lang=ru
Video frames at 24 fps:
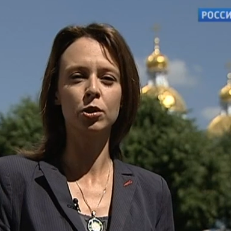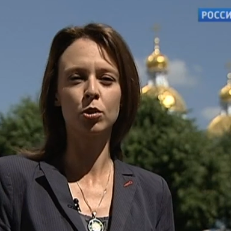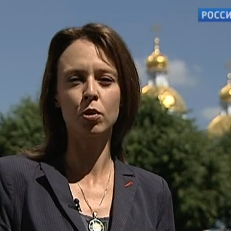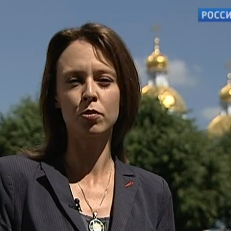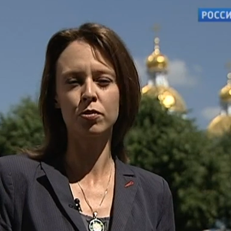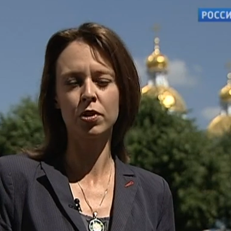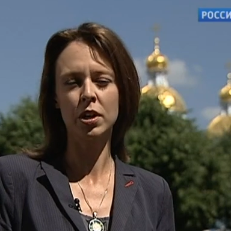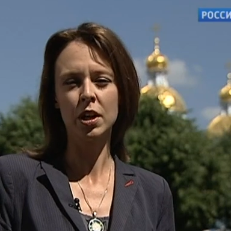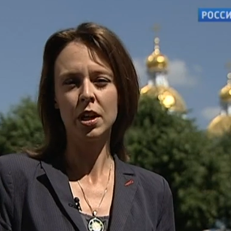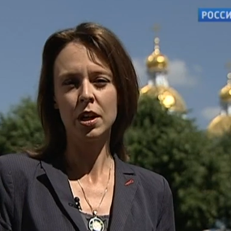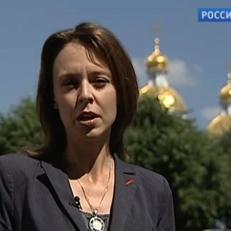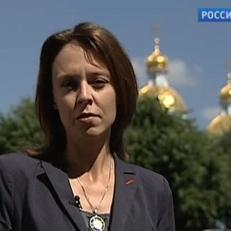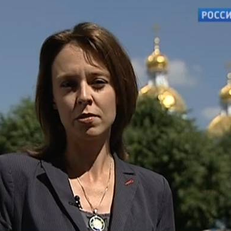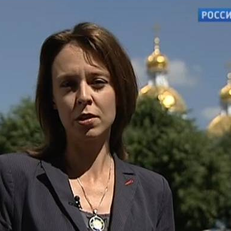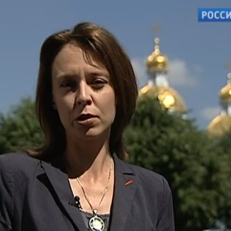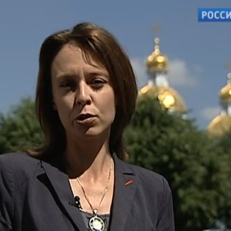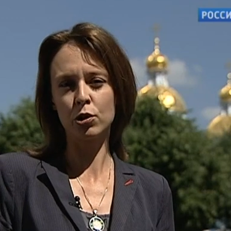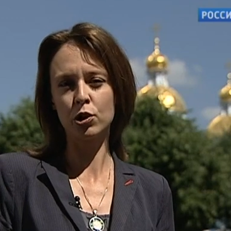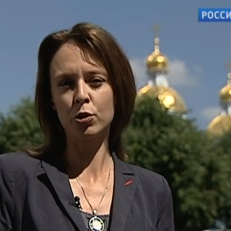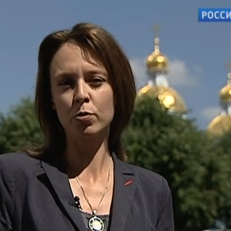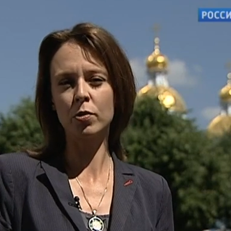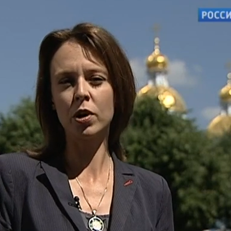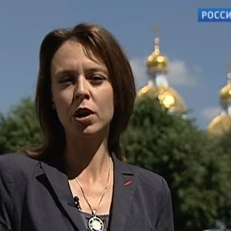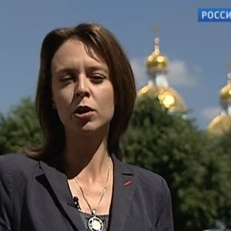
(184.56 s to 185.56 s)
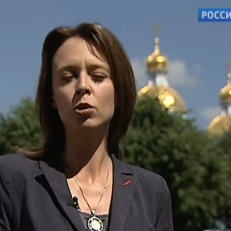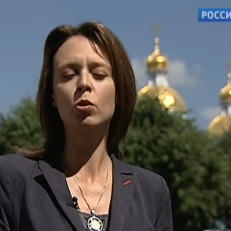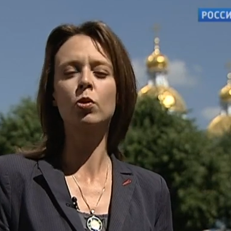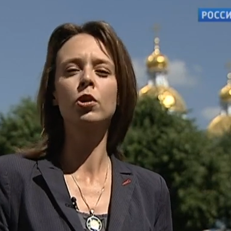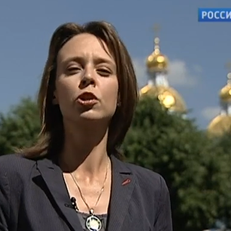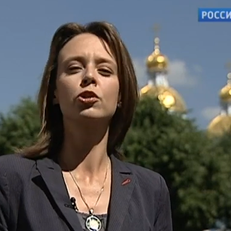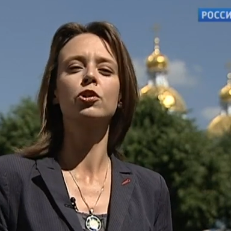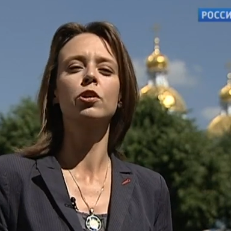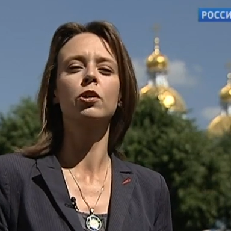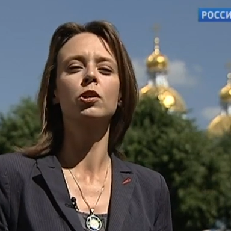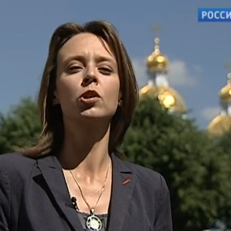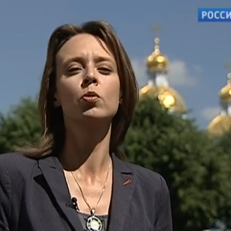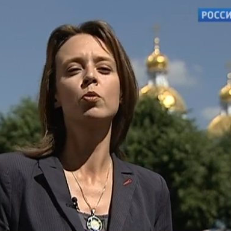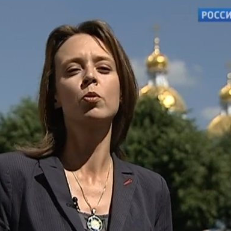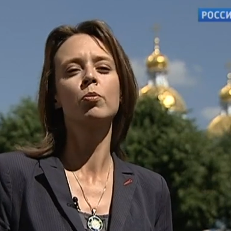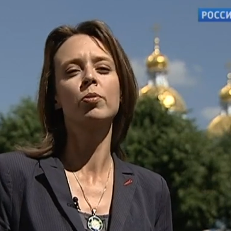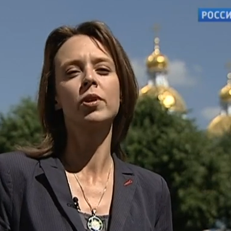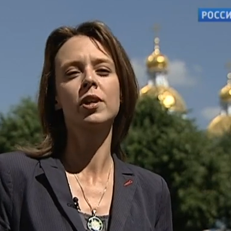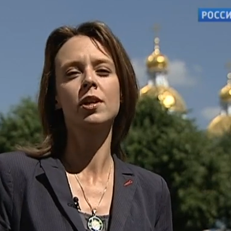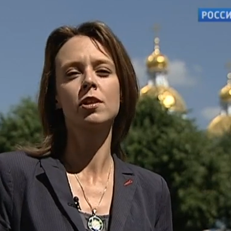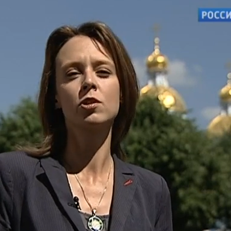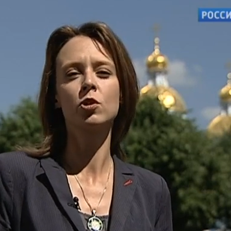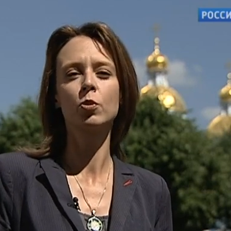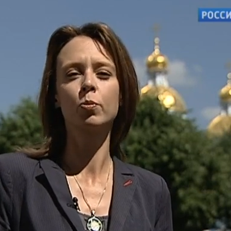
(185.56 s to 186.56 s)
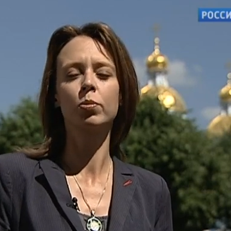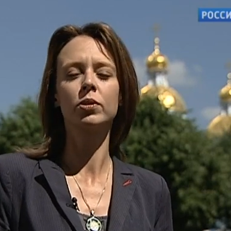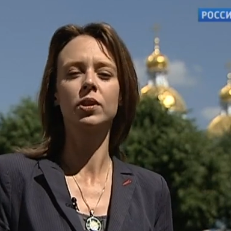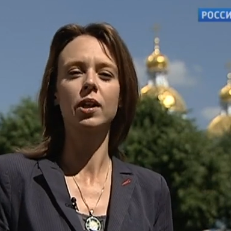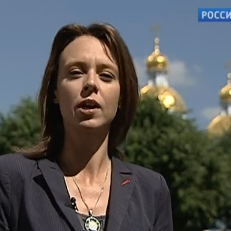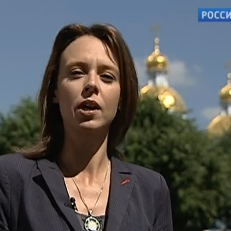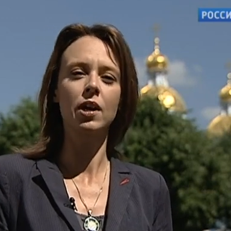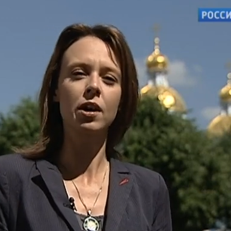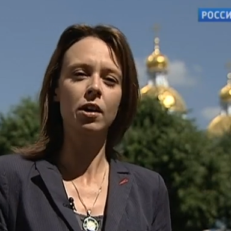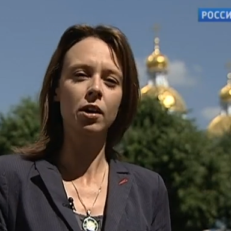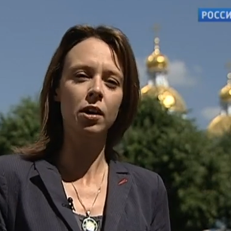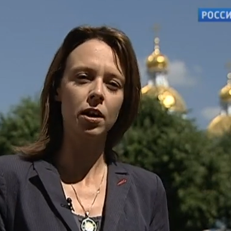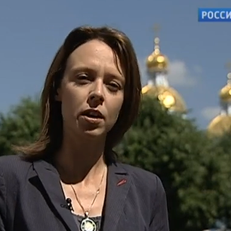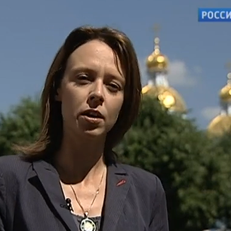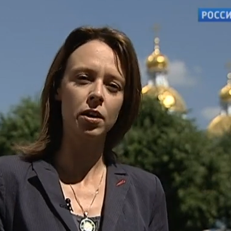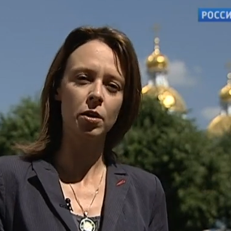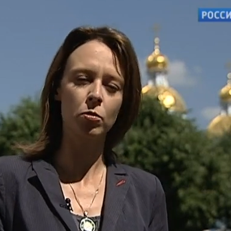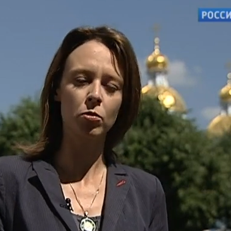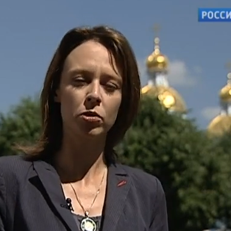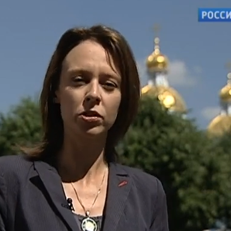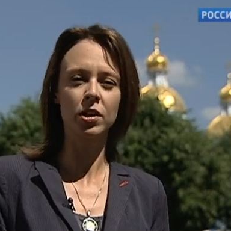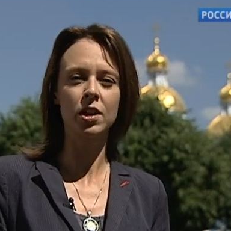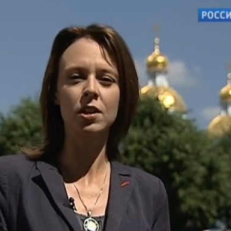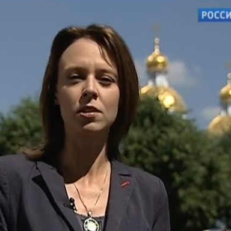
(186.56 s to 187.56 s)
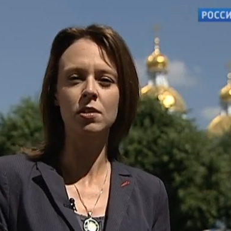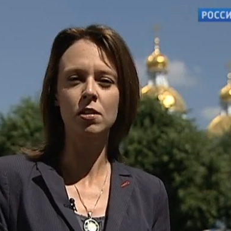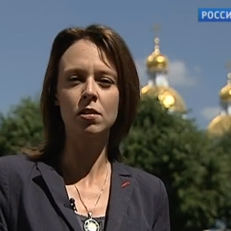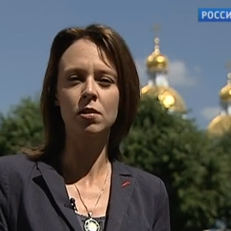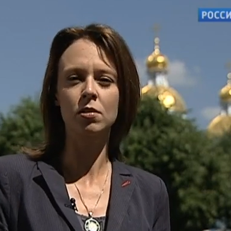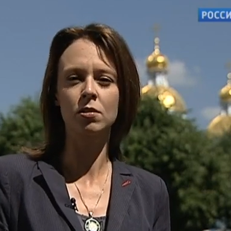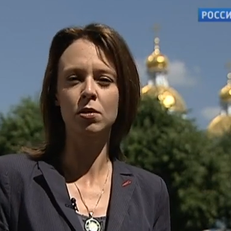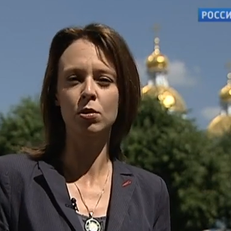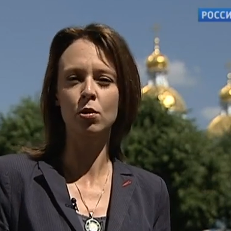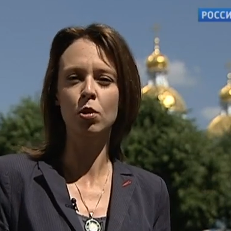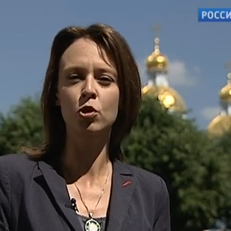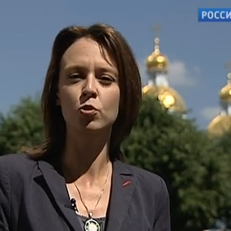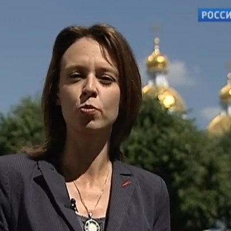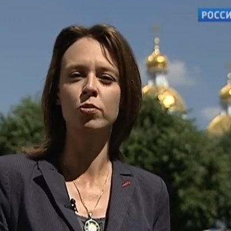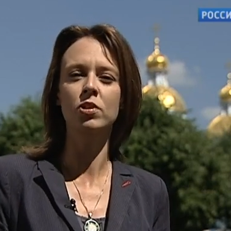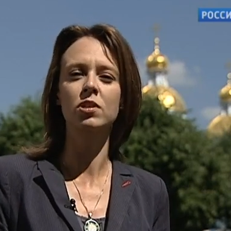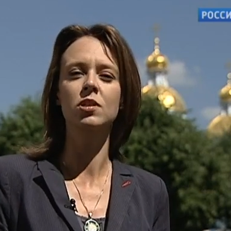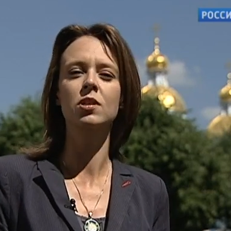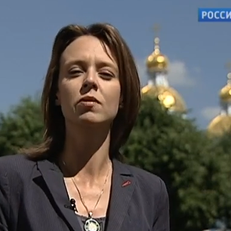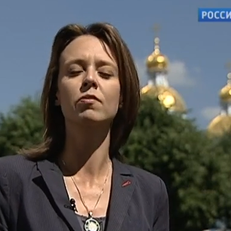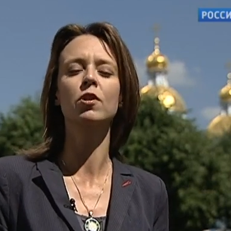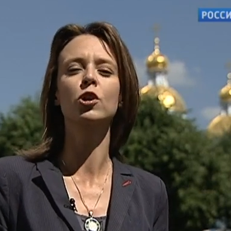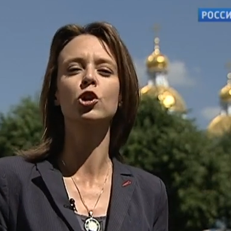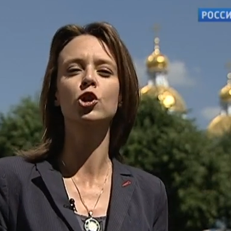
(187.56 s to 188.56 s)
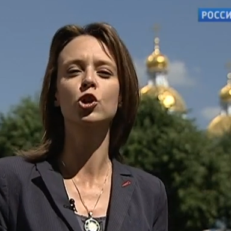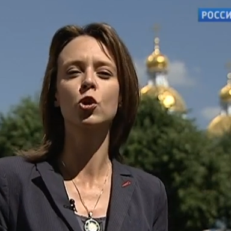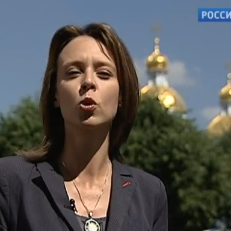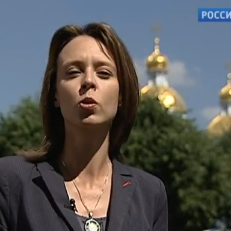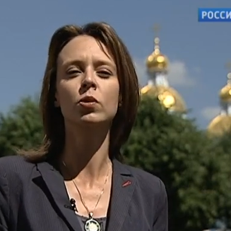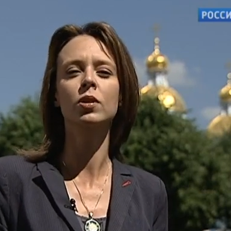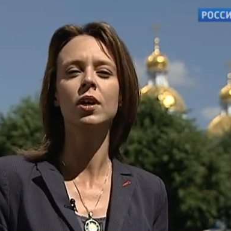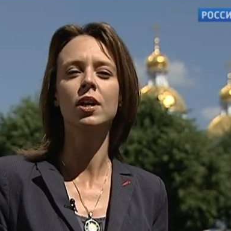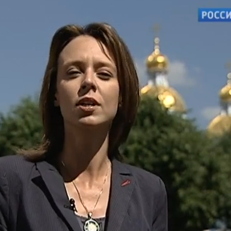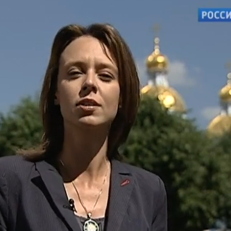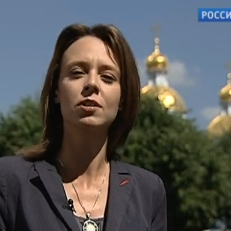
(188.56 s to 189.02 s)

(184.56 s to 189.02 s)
котов. В следующем году к очередному приезду патриарха ремонт гостиницы должен быть завершен,